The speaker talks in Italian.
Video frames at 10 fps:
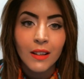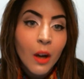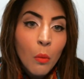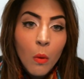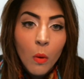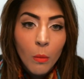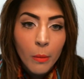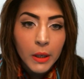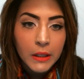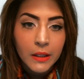da uomo
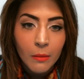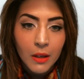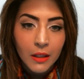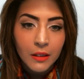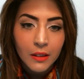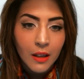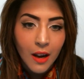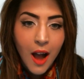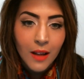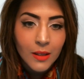praticamente, da
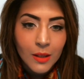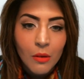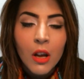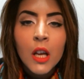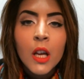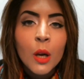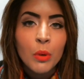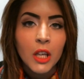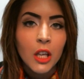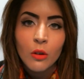ragazzo,
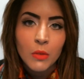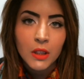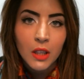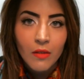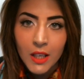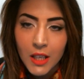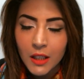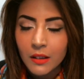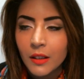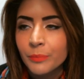perché non mi entrava
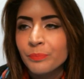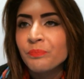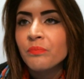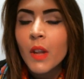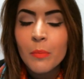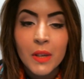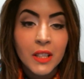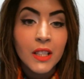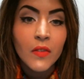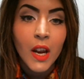niente per
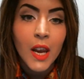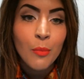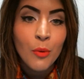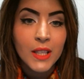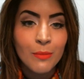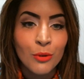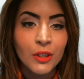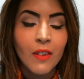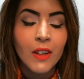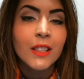dirvi all'epoca si
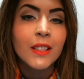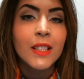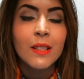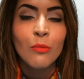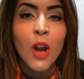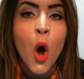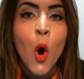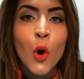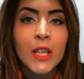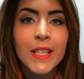portava tantissimo la
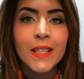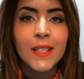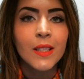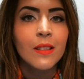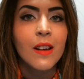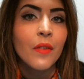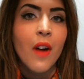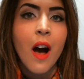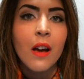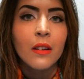Onyx, la
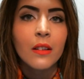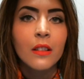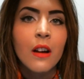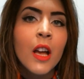Fard